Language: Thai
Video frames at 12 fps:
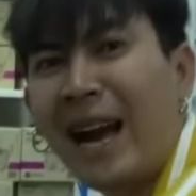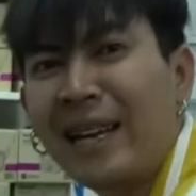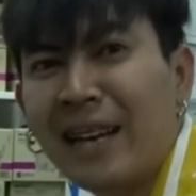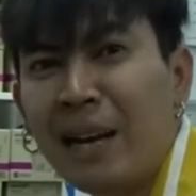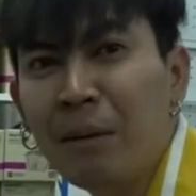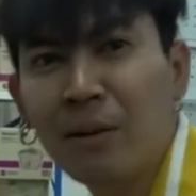ยาย
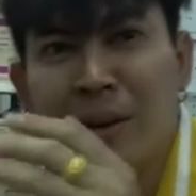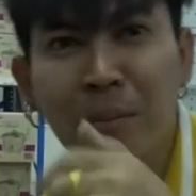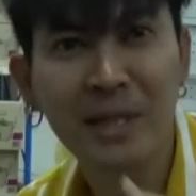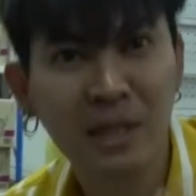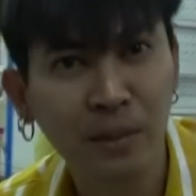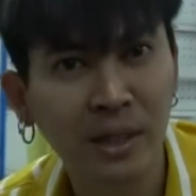จะได้แบบว่า
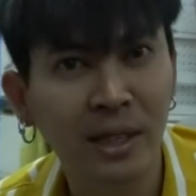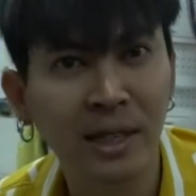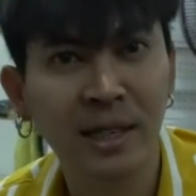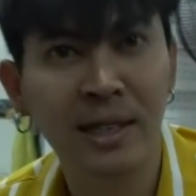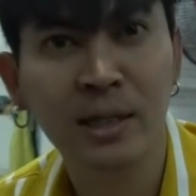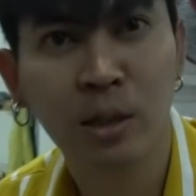มีชีวิต
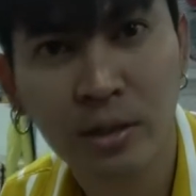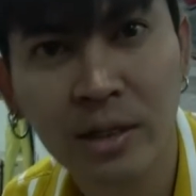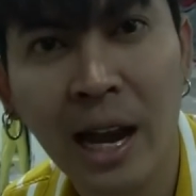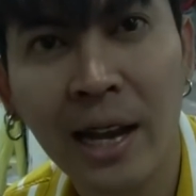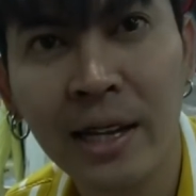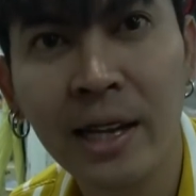ที่สดใส
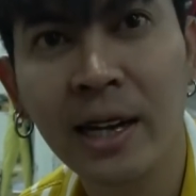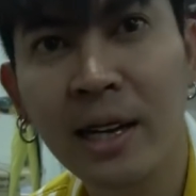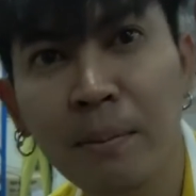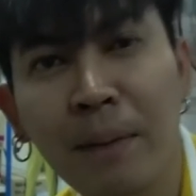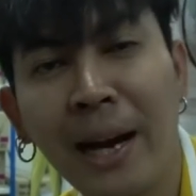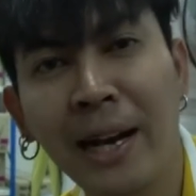ยิ่ง
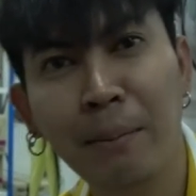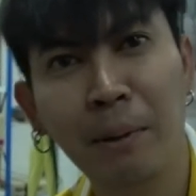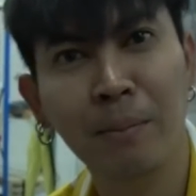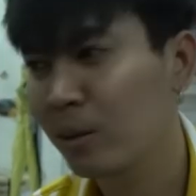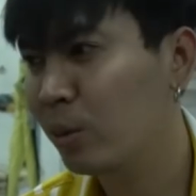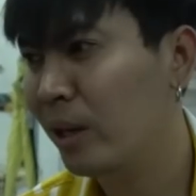ขึ้นไปถ้าแบ
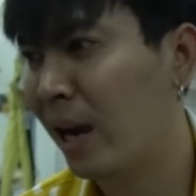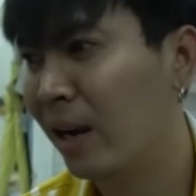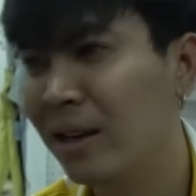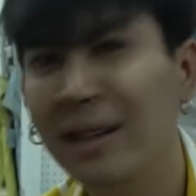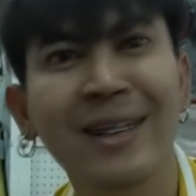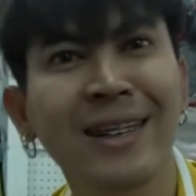บทุกอย่างก็